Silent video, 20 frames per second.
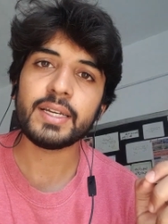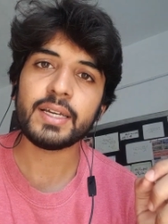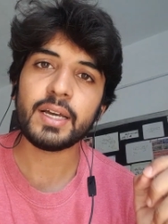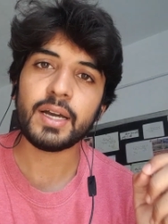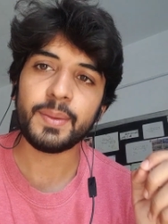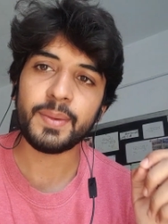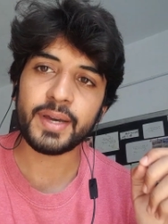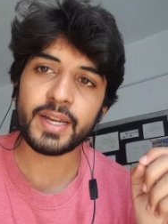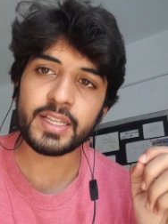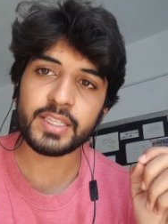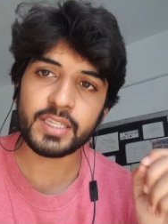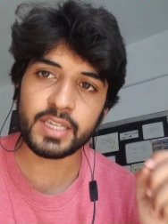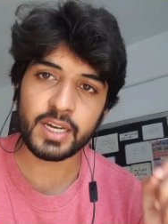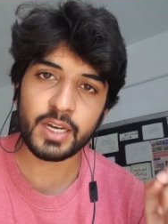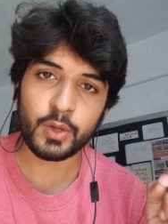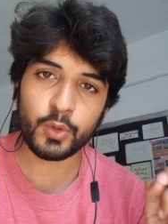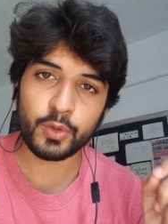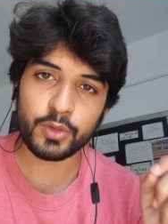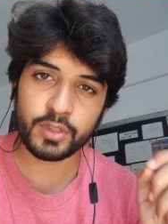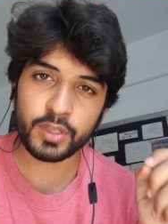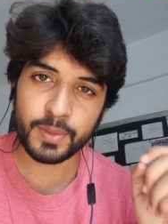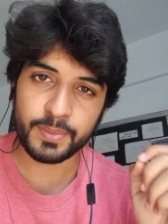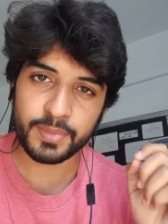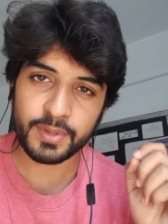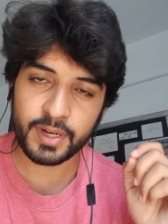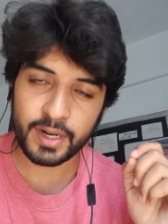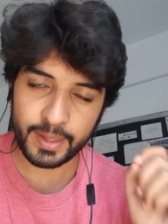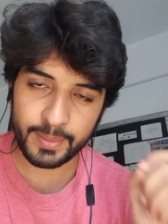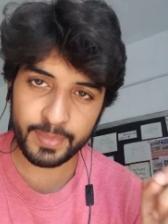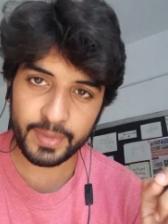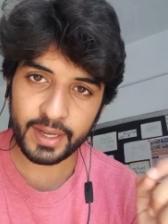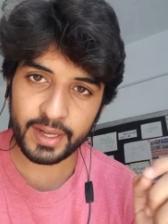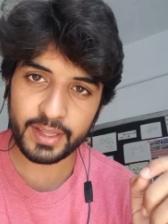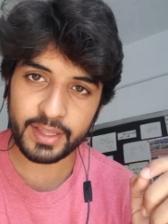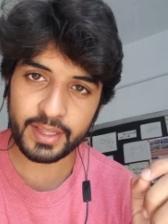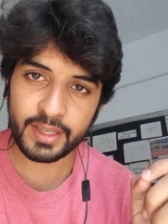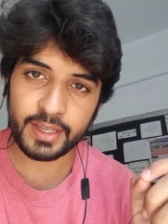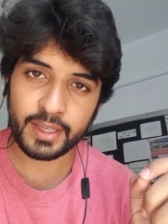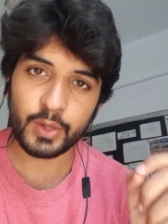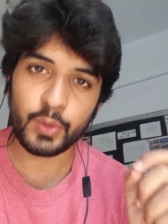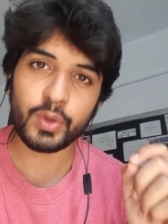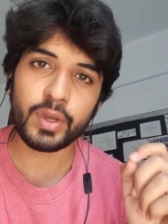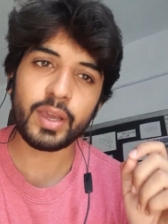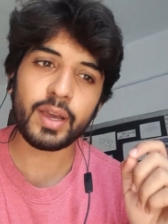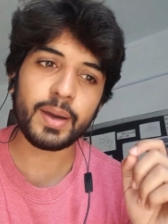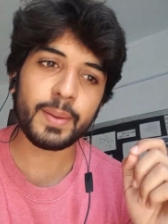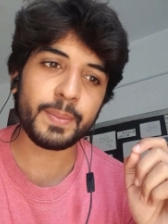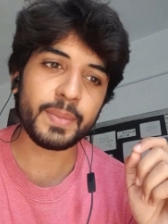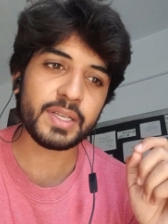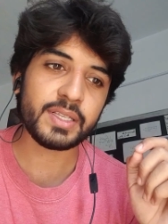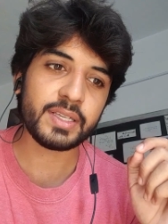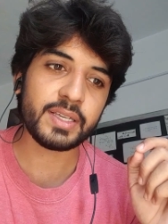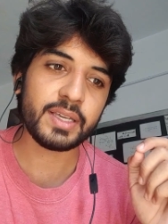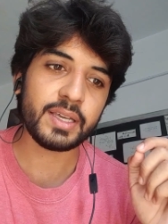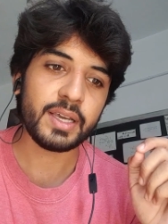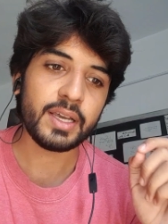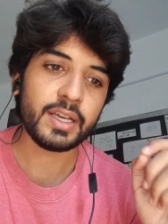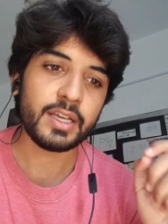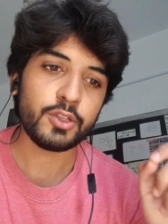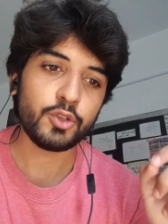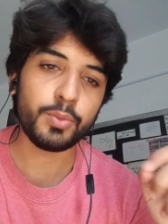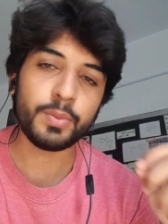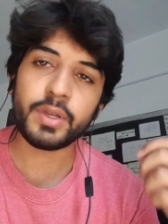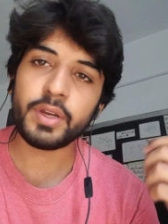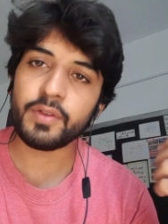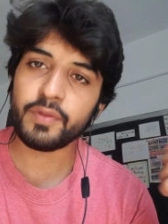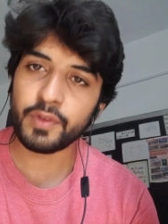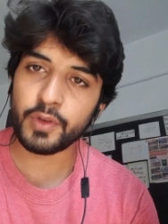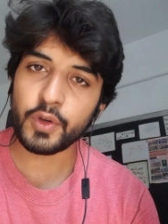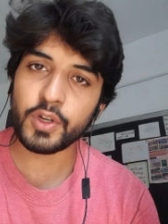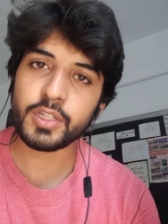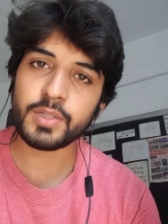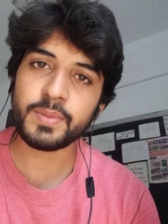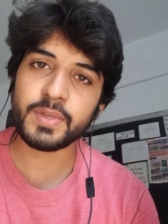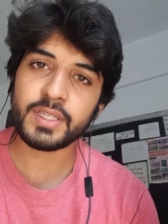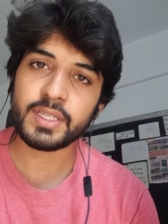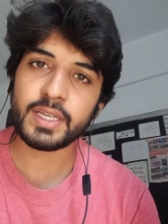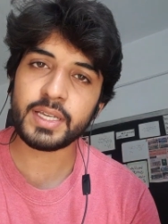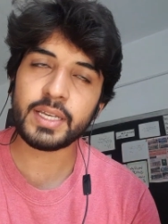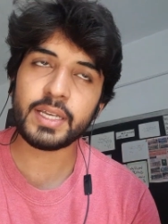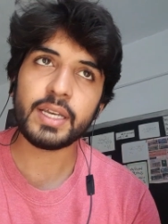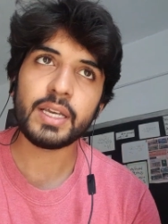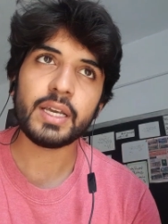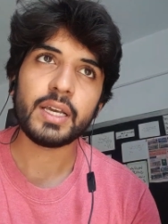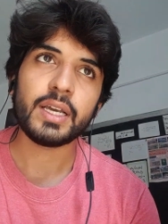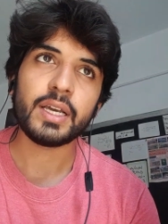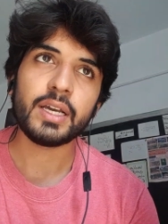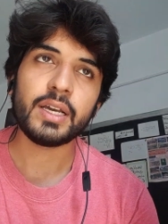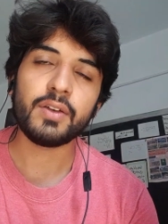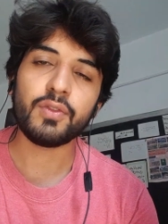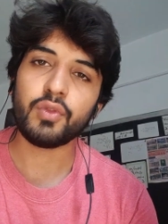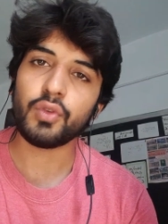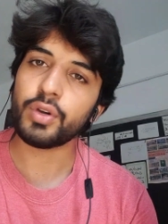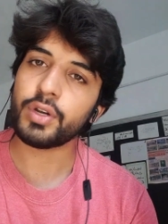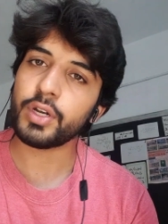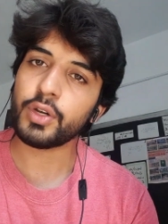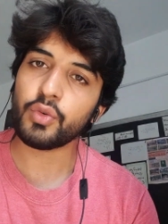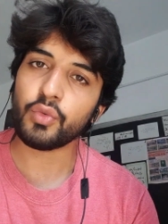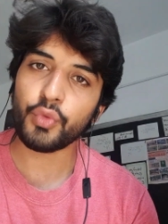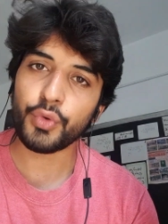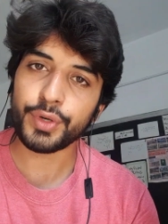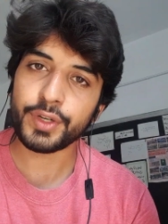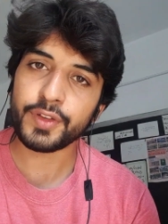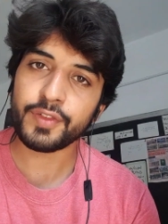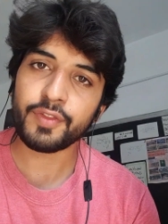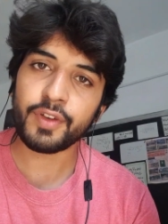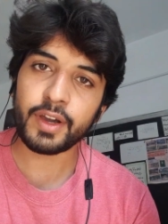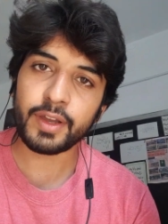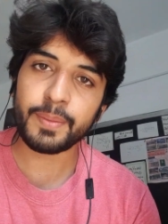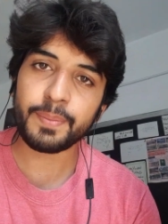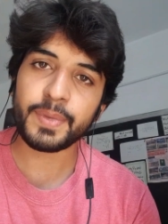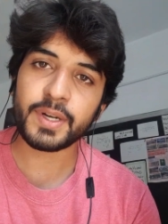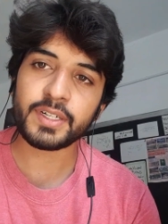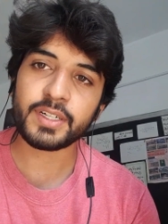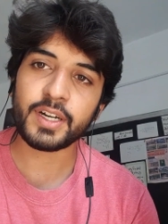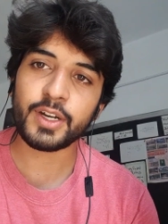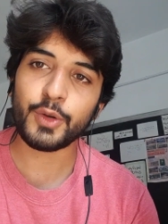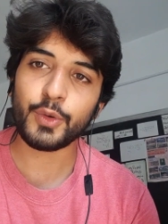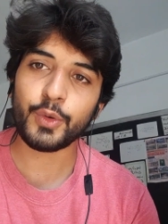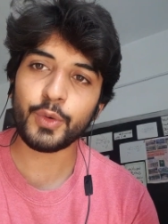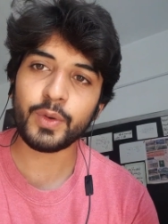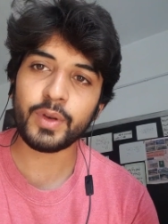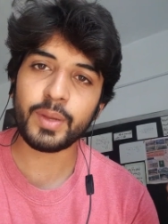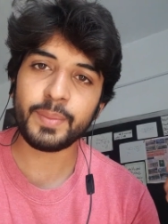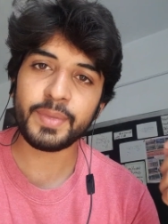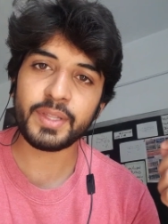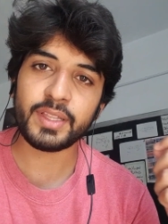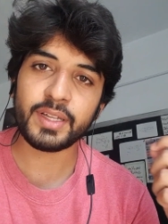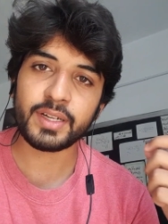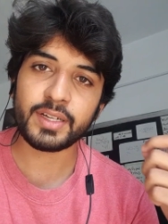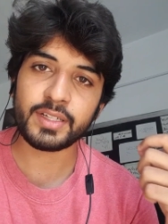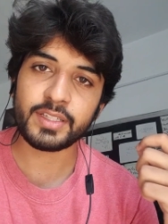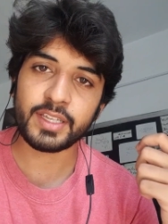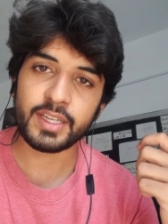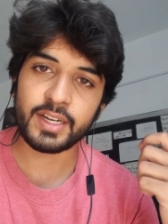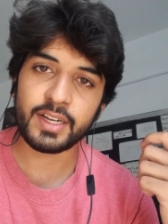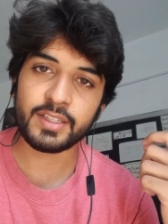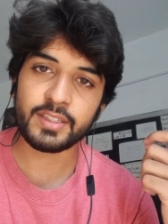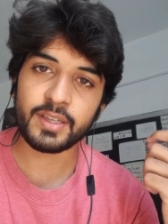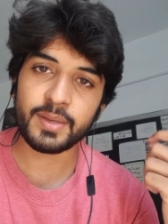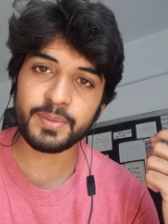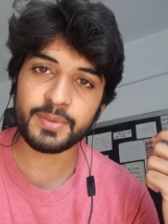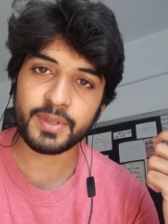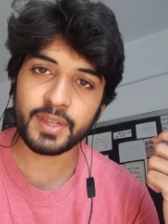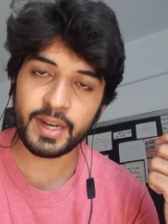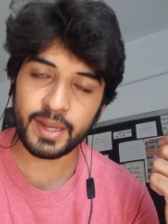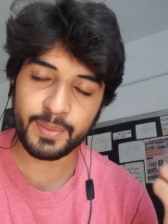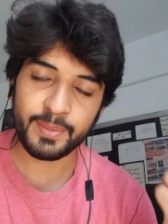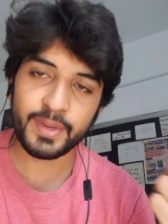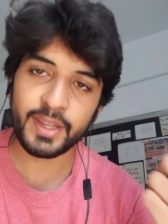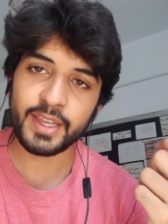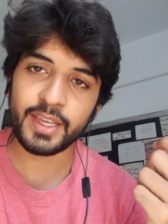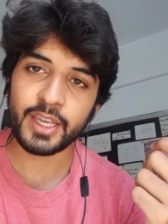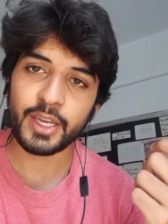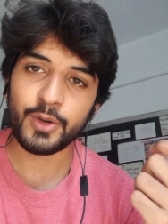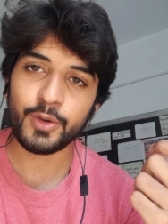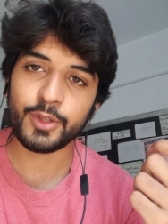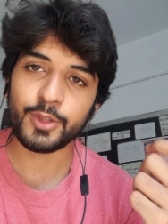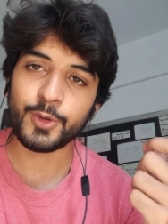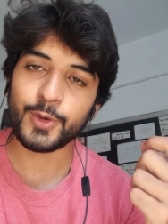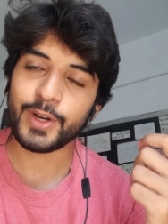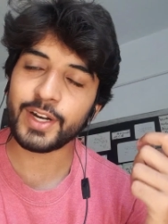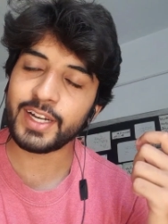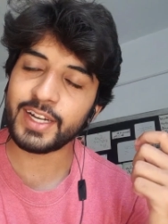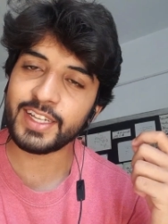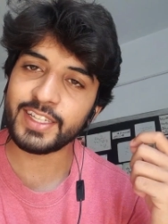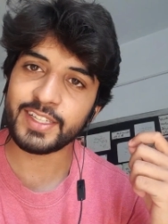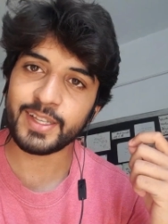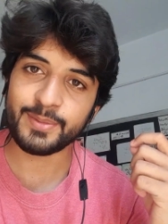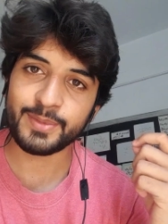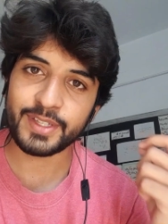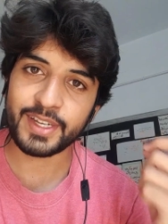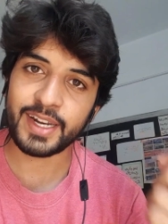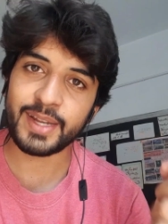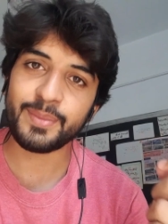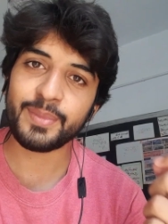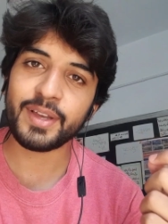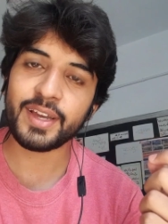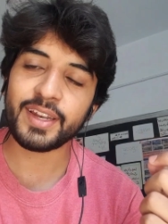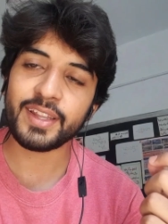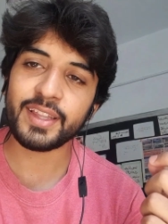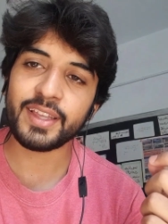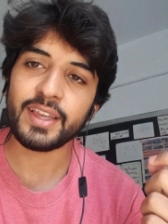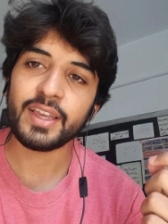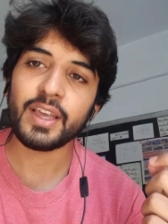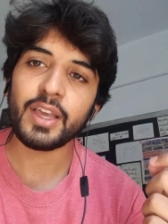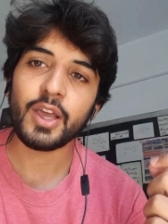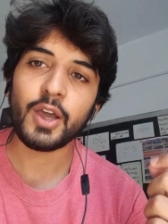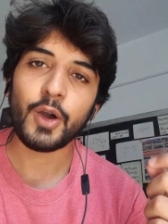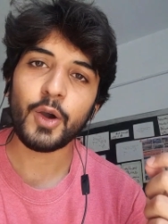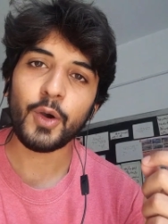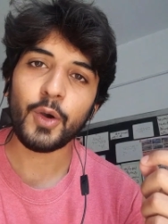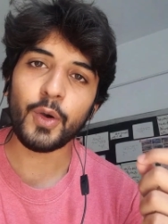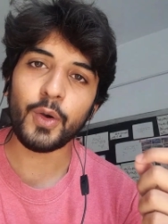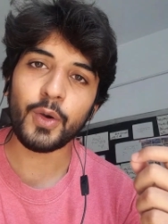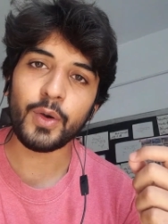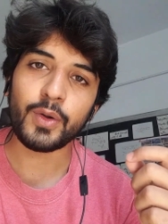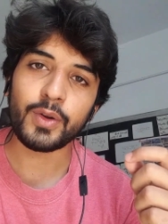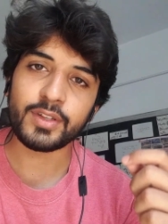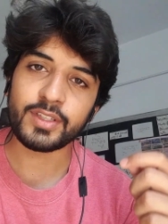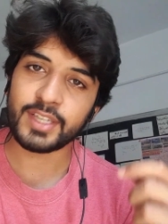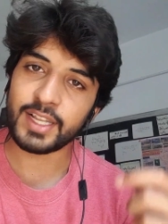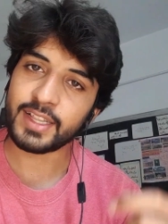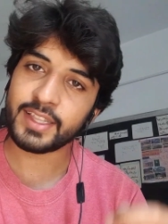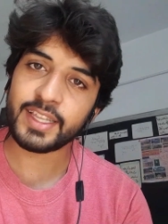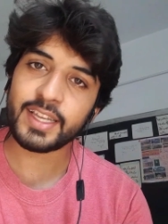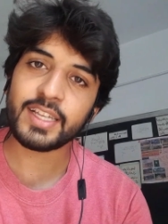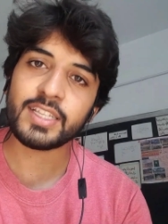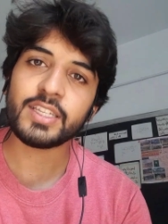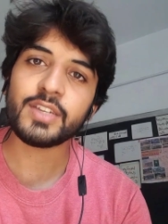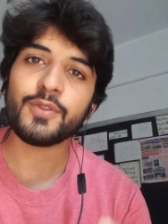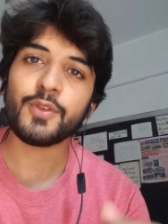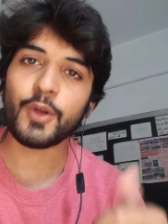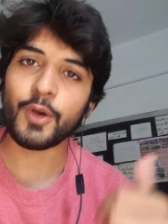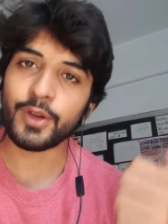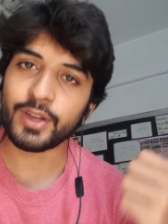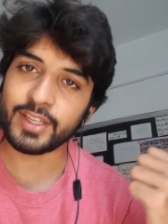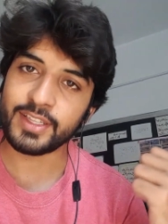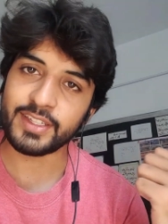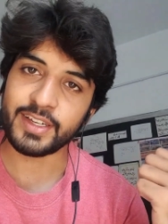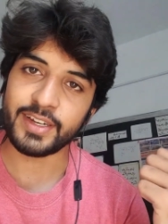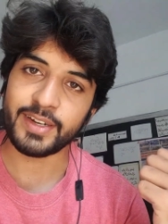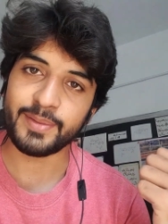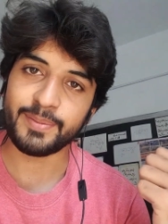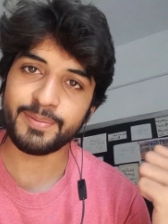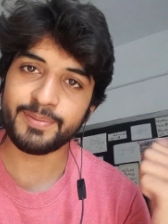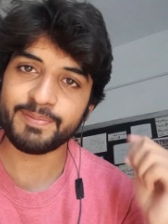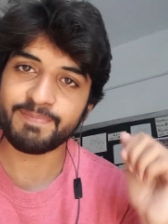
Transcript: हमारे चैनल को सब्सक्राइब कर दें क्योंकि आप में से जो मेरे व्यूअर्स में से 40 टू 45 परसेंट लोगों ने अभी तक चैनल सब्सक्राइब नहीं किया हुआ तो काइंडली सब्सक्राइब कर दें और चलते हैं जी ब्लॉग की जाने